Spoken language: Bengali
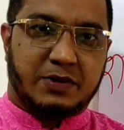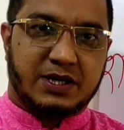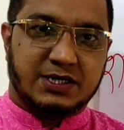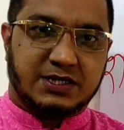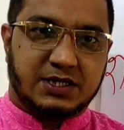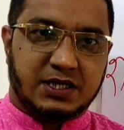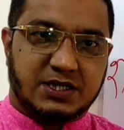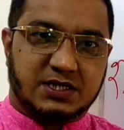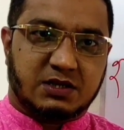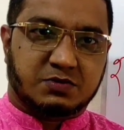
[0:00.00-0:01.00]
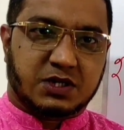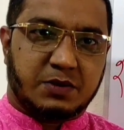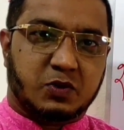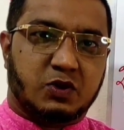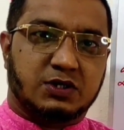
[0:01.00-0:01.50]
আমার এই চ্যানেলটি
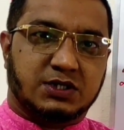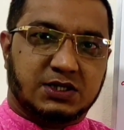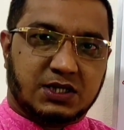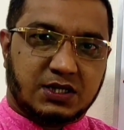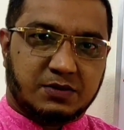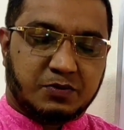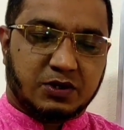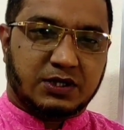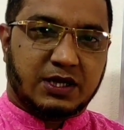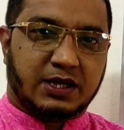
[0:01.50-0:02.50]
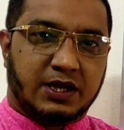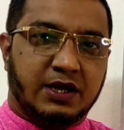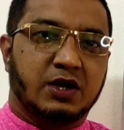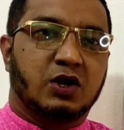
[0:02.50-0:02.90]
সাবস্ক্রাইব করেছেন তাদের প্রত্যেককে